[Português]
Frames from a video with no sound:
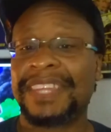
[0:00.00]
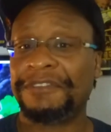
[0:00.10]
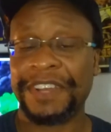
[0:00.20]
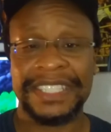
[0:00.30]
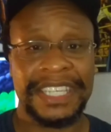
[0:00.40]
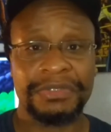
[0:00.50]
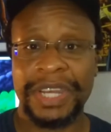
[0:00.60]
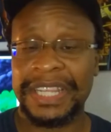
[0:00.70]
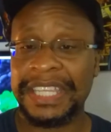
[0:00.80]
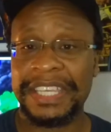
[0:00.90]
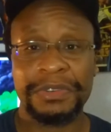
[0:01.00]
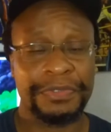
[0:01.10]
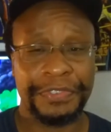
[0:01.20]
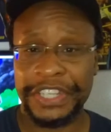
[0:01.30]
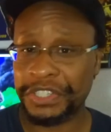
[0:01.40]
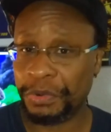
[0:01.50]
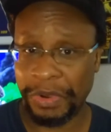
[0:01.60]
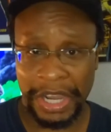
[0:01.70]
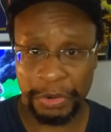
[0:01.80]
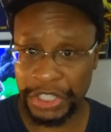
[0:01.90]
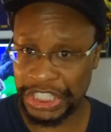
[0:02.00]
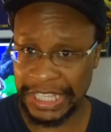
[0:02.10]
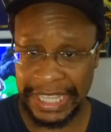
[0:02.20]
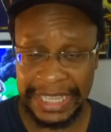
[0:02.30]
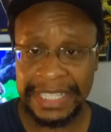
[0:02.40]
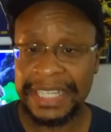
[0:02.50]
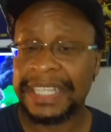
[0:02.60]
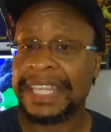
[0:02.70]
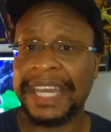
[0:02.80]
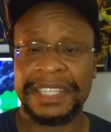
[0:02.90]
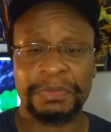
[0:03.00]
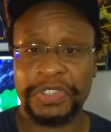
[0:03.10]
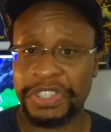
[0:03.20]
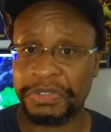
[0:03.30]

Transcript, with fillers: tá fazendo ali o feijão com arroz dele, nada muito